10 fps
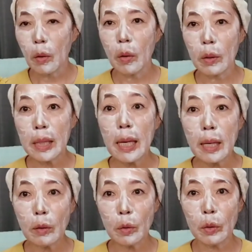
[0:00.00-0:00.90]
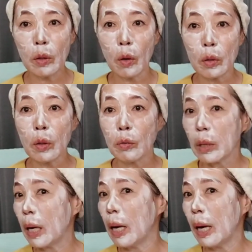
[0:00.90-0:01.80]
이거 쌀가루를 넣어서
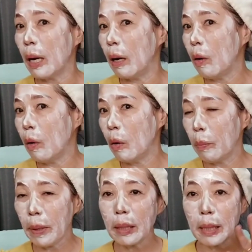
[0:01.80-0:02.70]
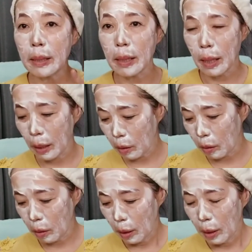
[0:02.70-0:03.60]
우리가 어, 팩을
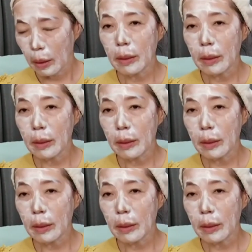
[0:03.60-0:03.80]
했잖아요.